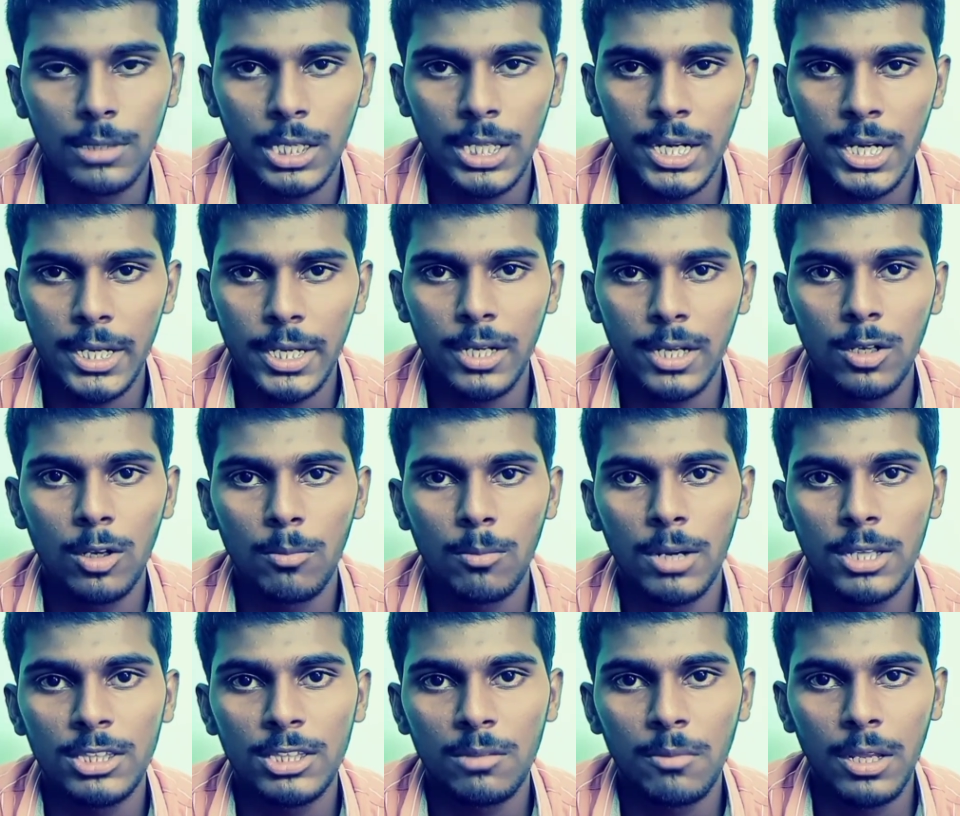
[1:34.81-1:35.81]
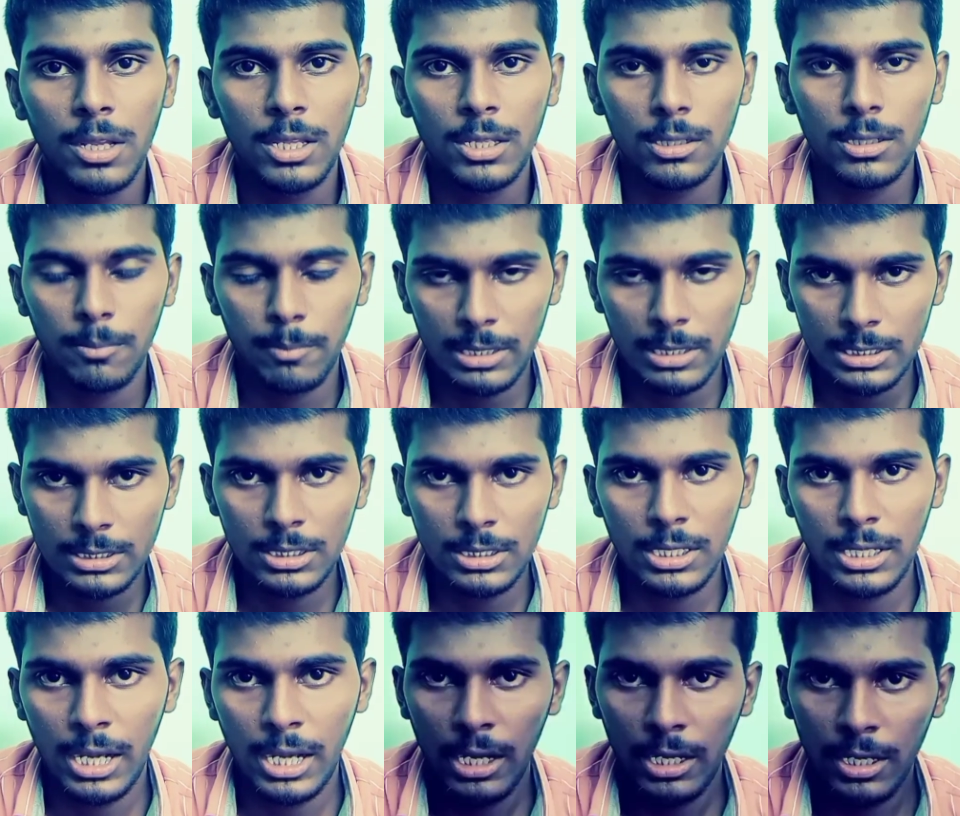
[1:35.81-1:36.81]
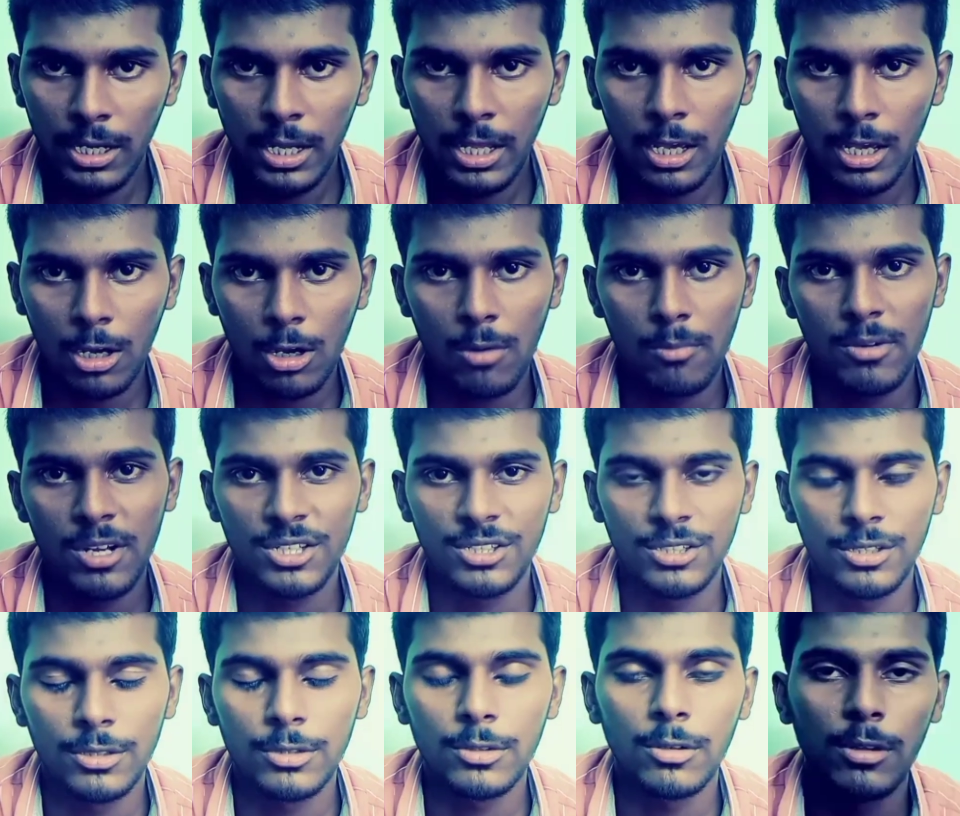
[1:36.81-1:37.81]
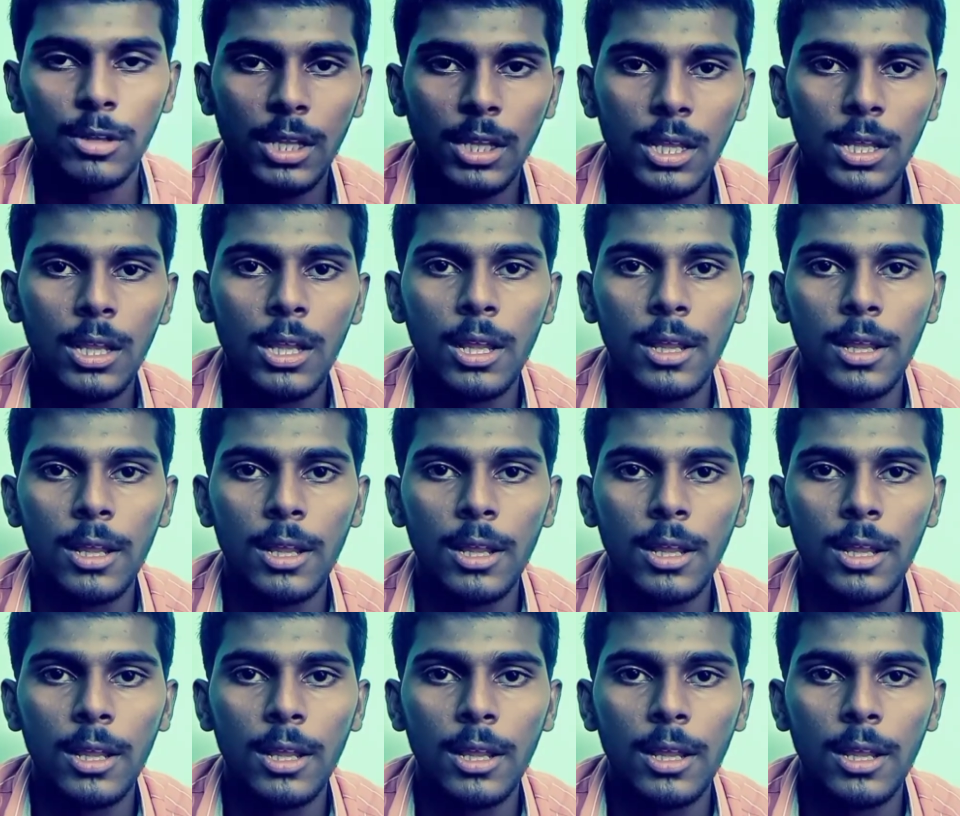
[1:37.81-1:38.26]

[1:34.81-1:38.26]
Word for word: ఈ రెండిట్లో మాత్రమే ప్రజెంట్ టీటీడీ అకామిడేషన్ ఇస్తుంది